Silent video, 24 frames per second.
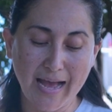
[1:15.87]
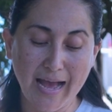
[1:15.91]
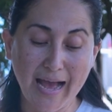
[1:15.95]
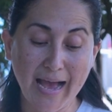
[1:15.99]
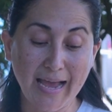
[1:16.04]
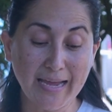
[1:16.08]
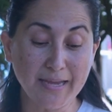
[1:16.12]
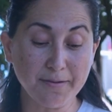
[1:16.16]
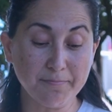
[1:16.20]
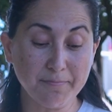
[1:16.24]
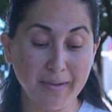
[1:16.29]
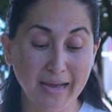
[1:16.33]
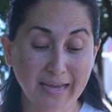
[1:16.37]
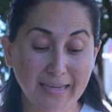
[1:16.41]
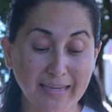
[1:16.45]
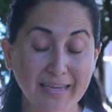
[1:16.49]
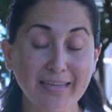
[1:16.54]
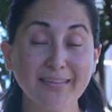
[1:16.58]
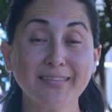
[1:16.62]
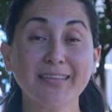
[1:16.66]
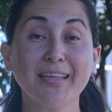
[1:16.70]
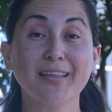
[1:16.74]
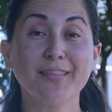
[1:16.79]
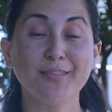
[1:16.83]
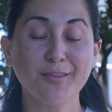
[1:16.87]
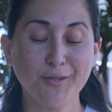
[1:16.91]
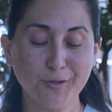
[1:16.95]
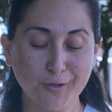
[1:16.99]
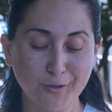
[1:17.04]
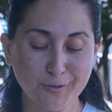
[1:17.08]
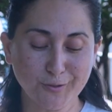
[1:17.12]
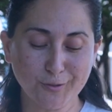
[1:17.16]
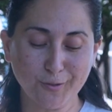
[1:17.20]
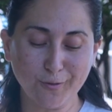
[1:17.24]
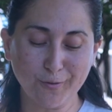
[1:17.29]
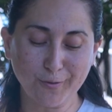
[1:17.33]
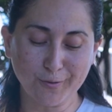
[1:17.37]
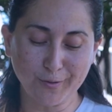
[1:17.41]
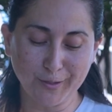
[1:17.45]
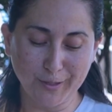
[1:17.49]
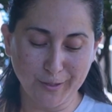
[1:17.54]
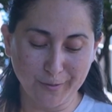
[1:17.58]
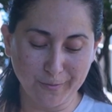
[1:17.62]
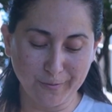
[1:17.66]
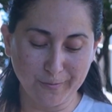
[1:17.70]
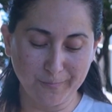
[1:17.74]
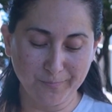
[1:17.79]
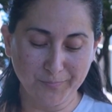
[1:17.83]
a imagen de Dios lo
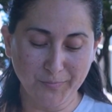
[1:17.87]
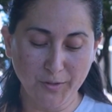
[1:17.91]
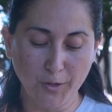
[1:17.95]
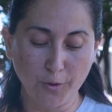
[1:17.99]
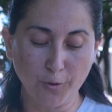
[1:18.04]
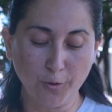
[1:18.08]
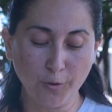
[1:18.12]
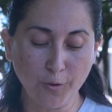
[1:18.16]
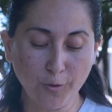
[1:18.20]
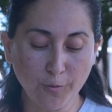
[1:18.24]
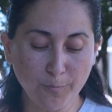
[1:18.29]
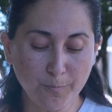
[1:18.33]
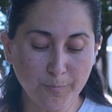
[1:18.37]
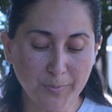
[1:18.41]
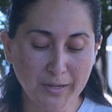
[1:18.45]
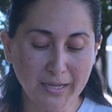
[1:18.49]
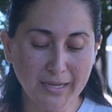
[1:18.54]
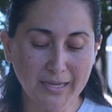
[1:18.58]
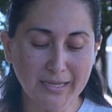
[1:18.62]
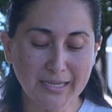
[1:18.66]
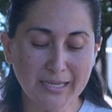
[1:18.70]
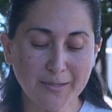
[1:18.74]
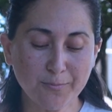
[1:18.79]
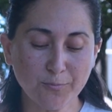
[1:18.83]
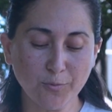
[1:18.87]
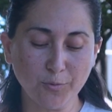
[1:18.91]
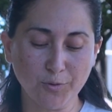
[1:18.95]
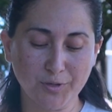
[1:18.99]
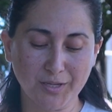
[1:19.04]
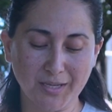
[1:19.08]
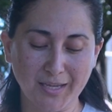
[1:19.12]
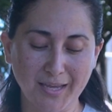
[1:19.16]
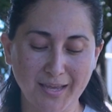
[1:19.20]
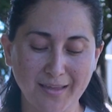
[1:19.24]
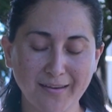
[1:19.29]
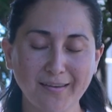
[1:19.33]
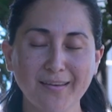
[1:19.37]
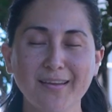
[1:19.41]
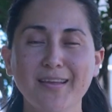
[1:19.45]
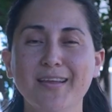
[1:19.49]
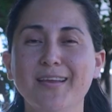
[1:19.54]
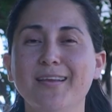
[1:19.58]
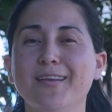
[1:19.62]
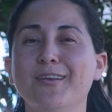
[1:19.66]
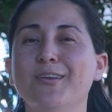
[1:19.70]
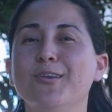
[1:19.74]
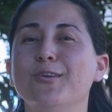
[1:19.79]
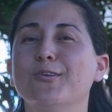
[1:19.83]
creó hombre y mujer
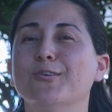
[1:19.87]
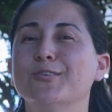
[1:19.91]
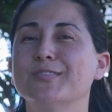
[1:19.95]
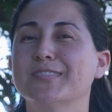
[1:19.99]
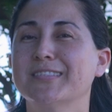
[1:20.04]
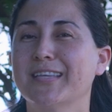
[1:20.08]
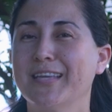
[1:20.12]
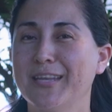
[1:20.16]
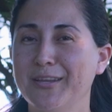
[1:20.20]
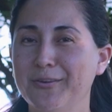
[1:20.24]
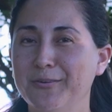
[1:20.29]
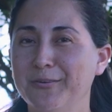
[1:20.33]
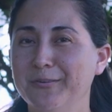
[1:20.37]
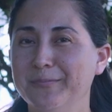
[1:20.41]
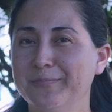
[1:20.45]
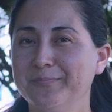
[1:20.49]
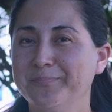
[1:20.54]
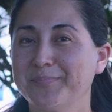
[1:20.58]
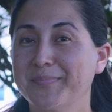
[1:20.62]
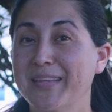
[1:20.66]
los creó.